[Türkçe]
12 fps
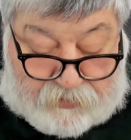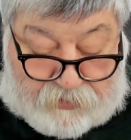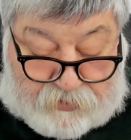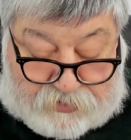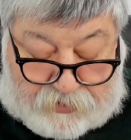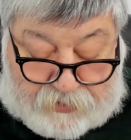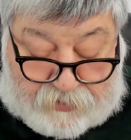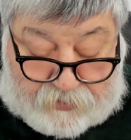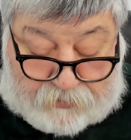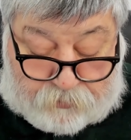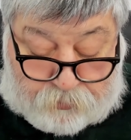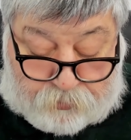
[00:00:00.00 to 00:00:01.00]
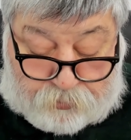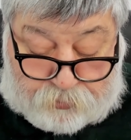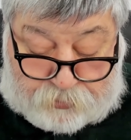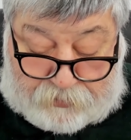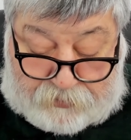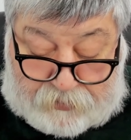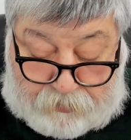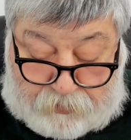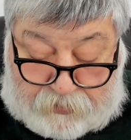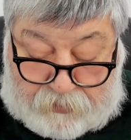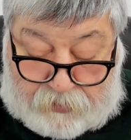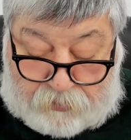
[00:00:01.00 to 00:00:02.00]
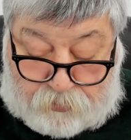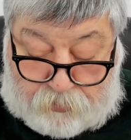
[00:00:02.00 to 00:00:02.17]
Şener Ervurgul Jandarma Genel